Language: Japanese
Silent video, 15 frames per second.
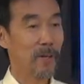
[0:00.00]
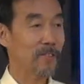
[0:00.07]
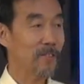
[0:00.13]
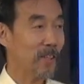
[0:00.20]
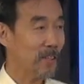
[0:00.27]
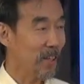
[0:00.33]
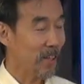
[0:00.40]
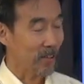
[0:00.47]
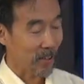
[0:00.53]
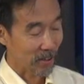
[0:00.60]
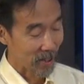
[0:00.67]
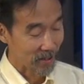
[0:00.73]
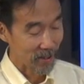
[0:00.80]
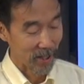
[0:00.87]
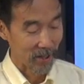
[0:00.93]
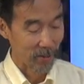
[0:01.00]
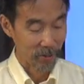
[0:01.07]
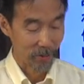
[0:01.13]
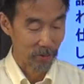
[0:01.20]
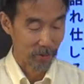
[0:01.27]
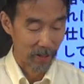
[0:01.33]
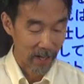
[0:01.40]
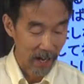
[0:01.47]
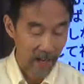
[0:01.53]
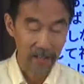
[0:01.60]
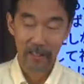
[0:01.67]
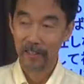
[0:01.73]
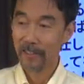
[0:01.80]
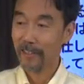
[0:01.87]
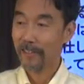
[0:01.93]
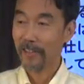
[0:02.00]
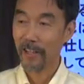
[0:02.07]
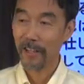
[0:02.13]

真っ先にやってきなさいというのが